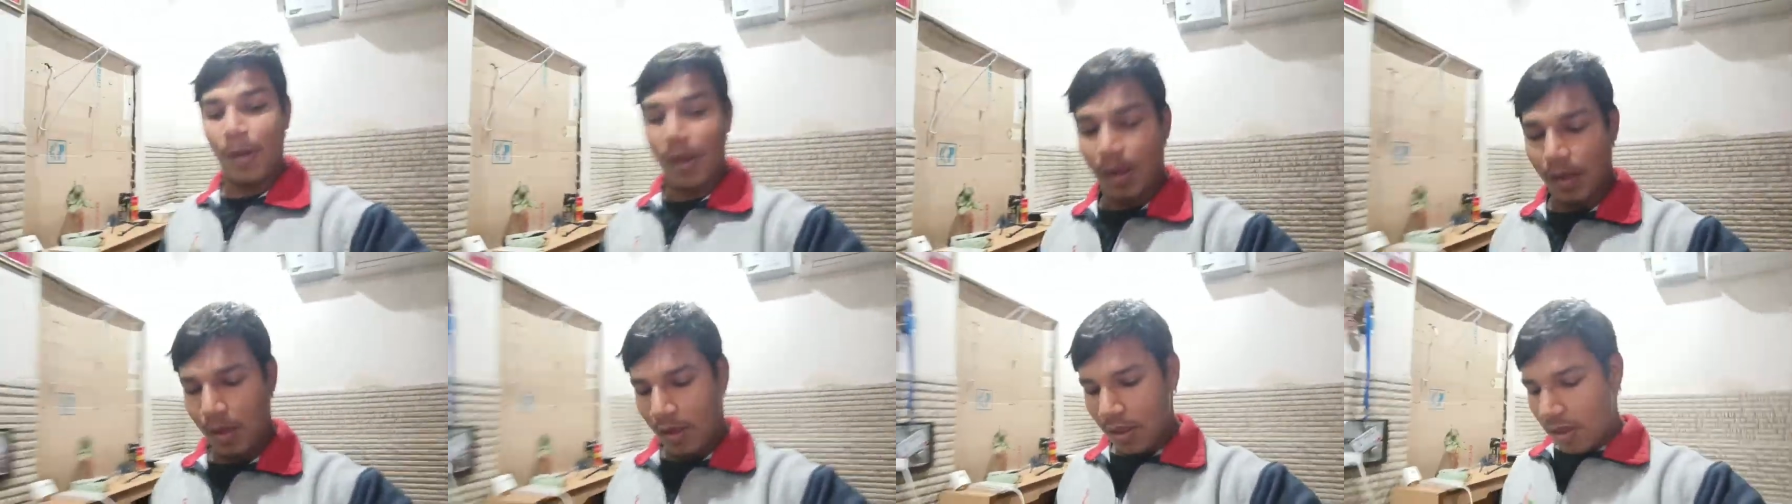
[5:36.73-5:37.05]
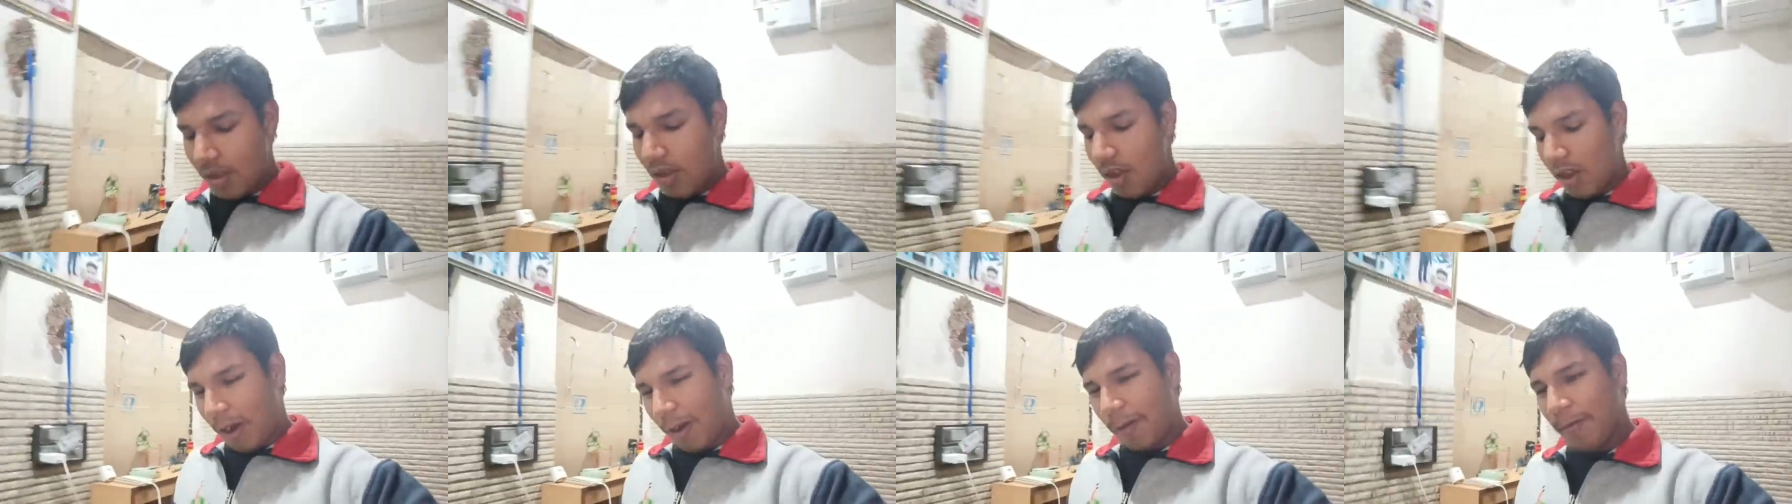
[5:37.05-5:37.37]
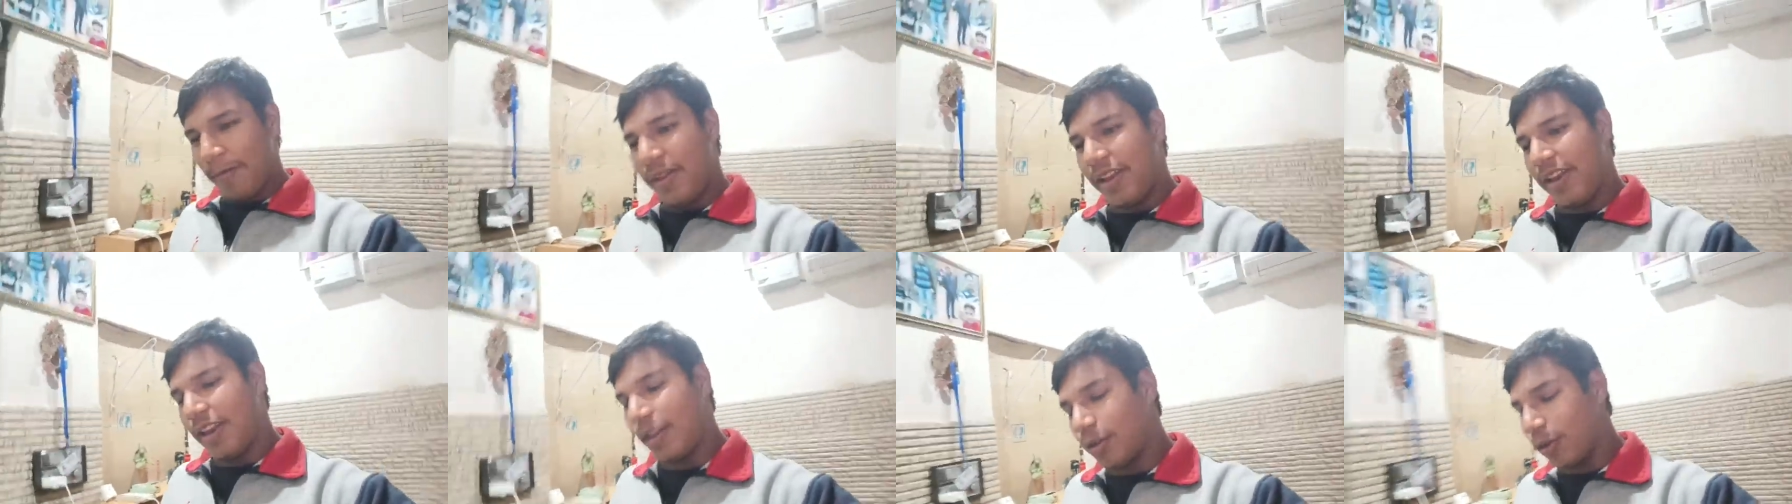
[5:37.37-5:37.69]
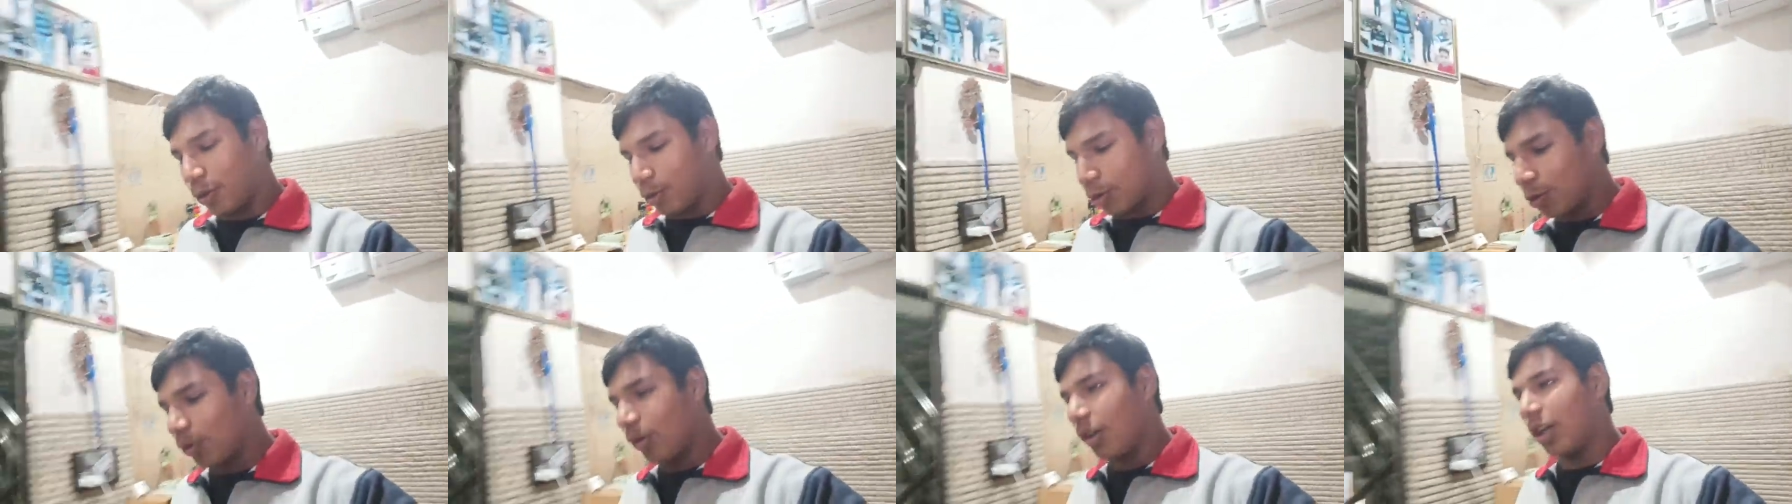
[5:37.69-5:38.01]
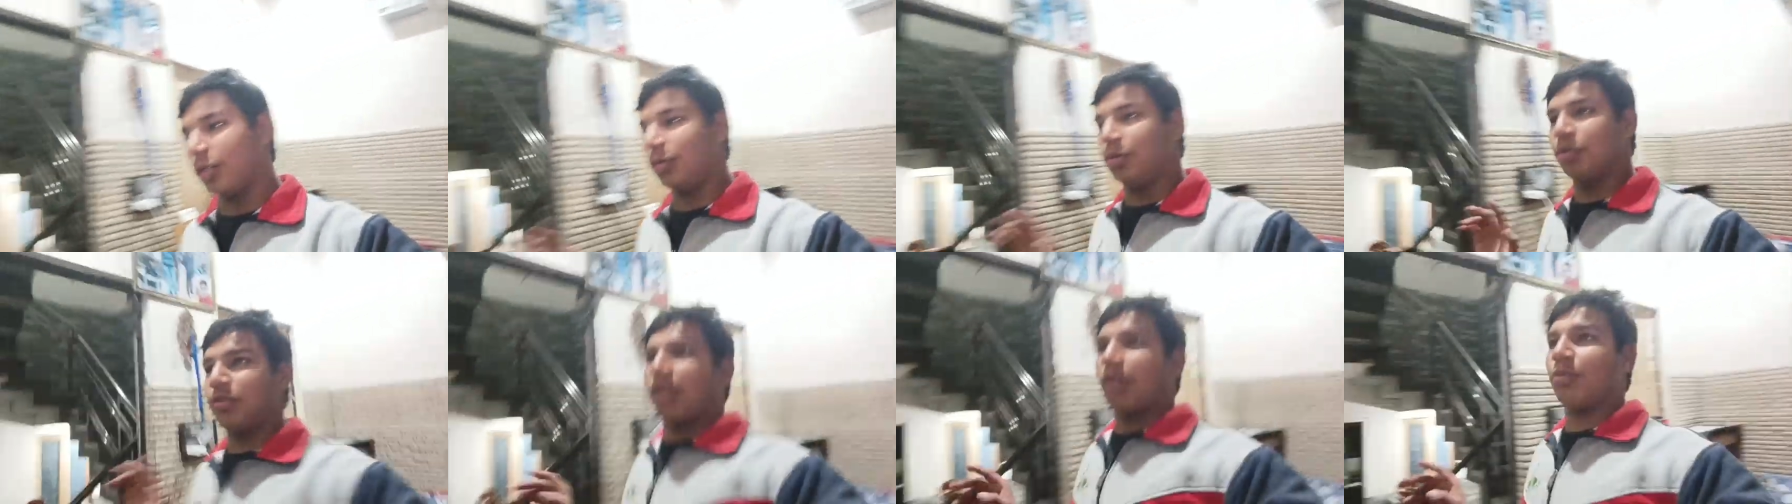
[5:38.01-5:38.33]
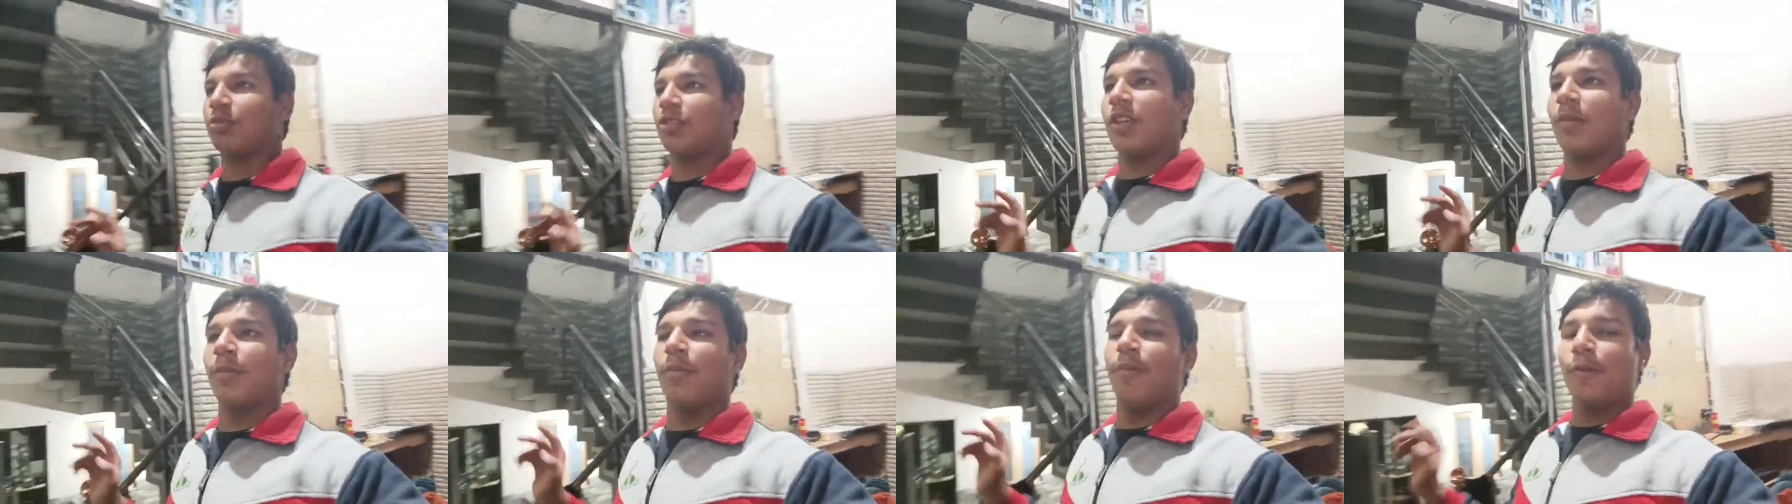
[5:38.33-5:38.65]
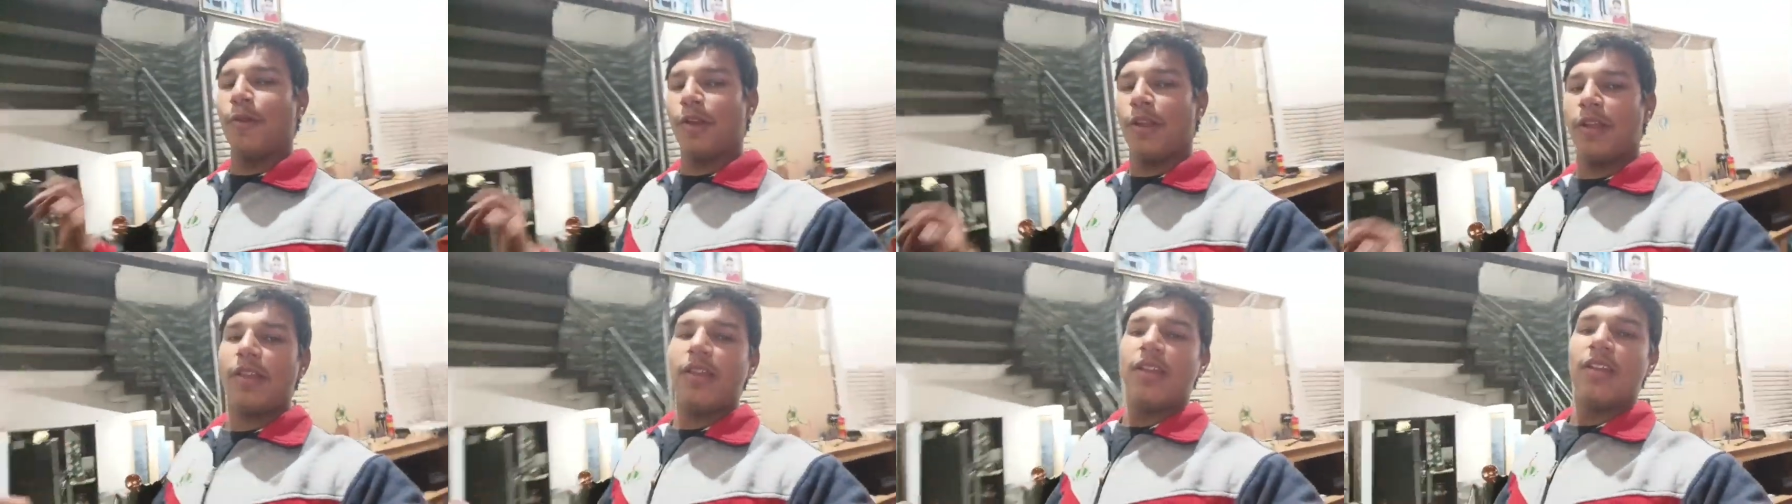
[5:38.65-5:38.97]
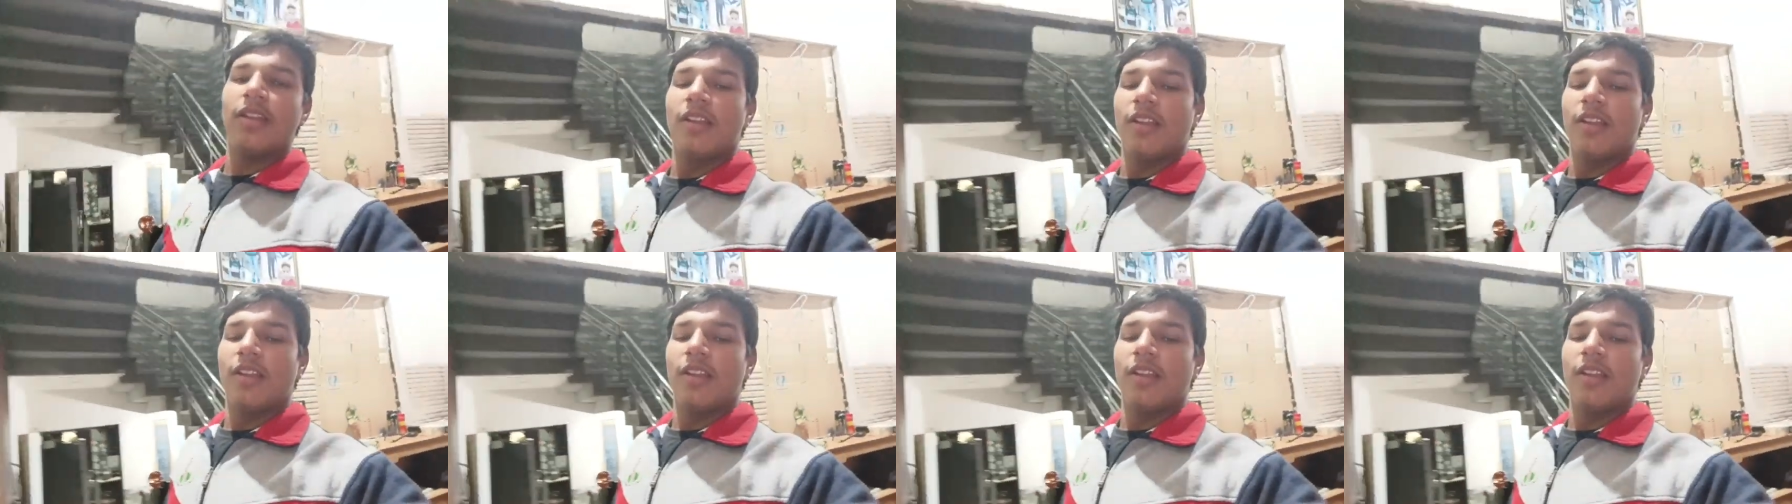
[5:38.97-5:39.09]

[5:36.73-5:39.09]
हुआ और मेरे जो स्कूल का जूता उसकी बुरी